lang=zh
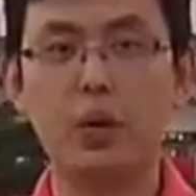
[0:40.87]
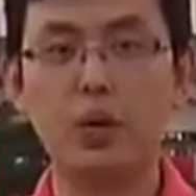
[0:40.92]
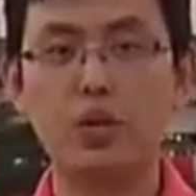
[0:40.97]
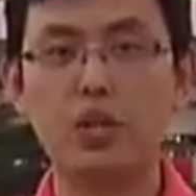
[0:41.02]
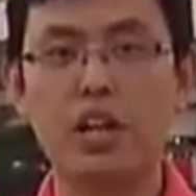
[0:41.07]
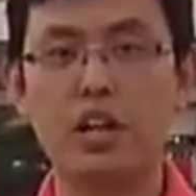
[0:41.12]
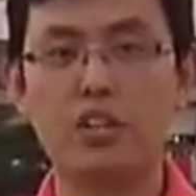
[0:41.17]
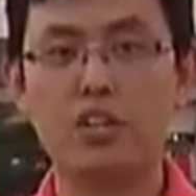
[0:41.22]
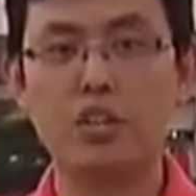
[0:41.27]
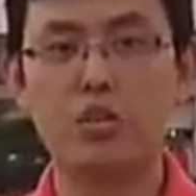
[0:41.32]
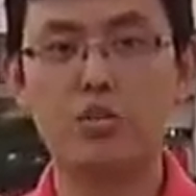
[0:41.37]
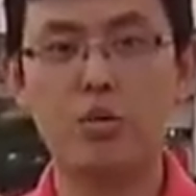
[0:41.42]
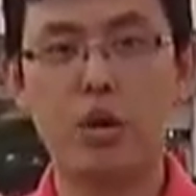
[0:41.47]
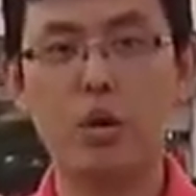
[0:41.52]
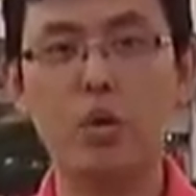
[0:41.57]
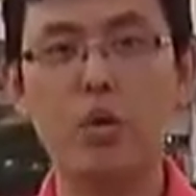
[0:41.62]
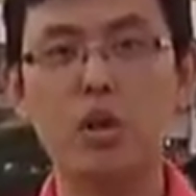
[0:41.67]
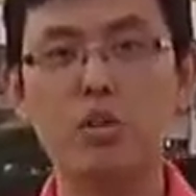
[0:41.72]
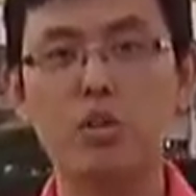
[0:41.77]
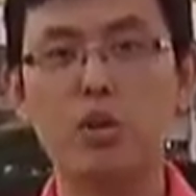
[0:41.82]
同时也是
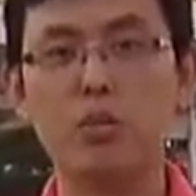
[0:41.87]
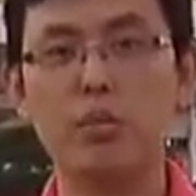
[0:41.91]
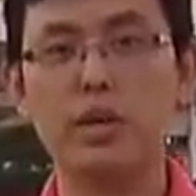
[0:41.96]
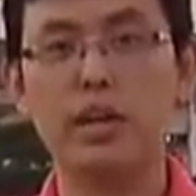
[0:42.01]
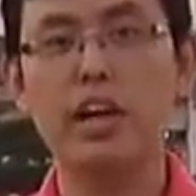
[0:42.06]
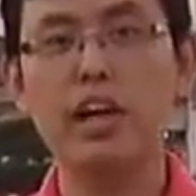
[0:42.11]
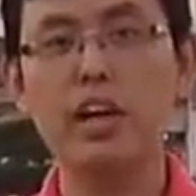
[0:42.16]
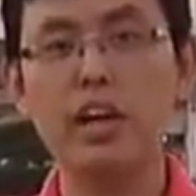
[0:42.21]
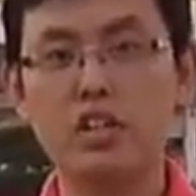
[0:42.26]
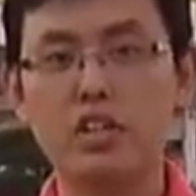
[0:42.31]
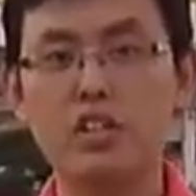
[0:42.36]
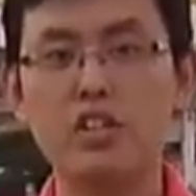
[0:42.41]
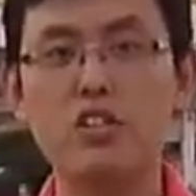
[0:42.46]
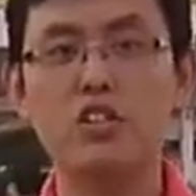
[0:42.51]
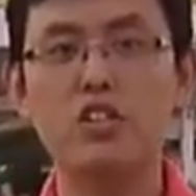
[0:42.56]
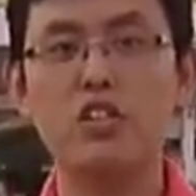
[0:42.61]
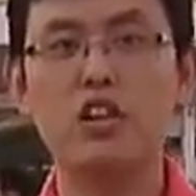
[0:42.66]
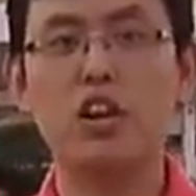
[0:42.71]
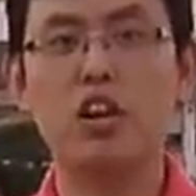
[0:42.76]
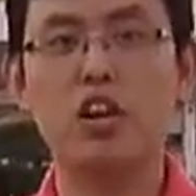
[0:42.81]
全国球迷支
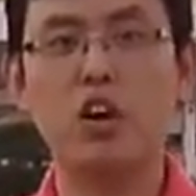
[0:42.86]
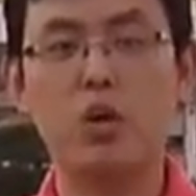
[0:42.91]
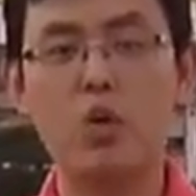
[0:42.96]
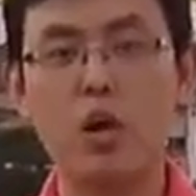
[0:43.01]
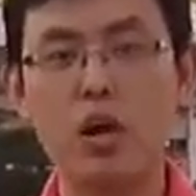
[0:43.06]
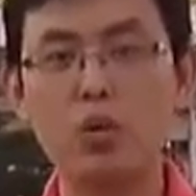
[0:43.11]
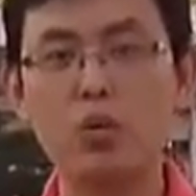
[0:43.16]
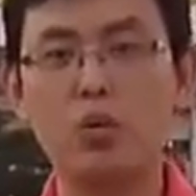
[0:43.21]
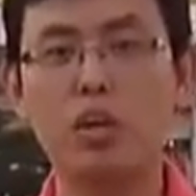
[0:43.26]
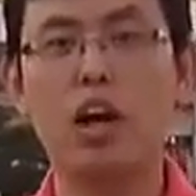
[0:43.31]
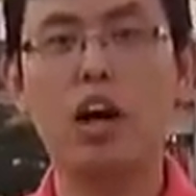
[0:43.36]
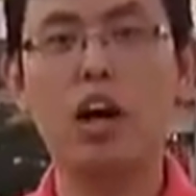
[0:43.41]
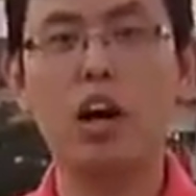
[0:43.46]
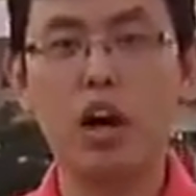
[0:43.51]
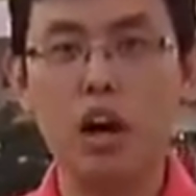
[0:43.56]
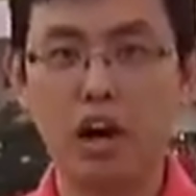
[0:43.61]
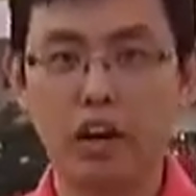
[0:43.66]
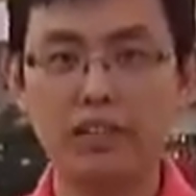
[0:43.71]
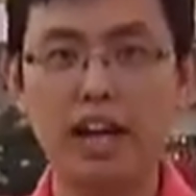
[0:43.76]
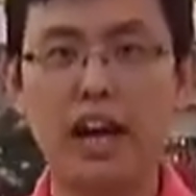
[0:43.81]
持和关注的
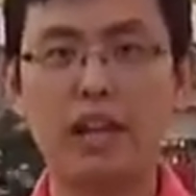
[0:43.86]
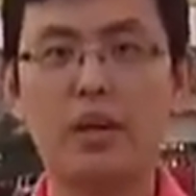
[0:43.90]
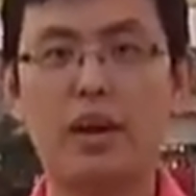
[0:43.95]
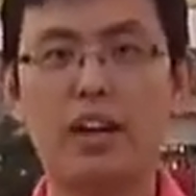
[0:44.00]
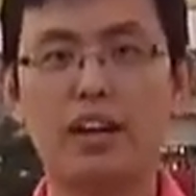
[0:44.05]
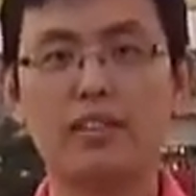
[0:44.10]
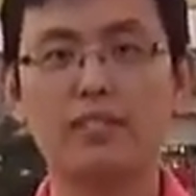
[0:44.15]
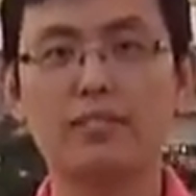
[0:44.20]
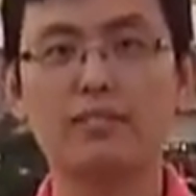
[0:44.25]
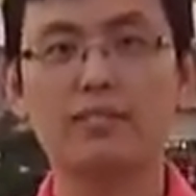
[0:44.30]
恒大队。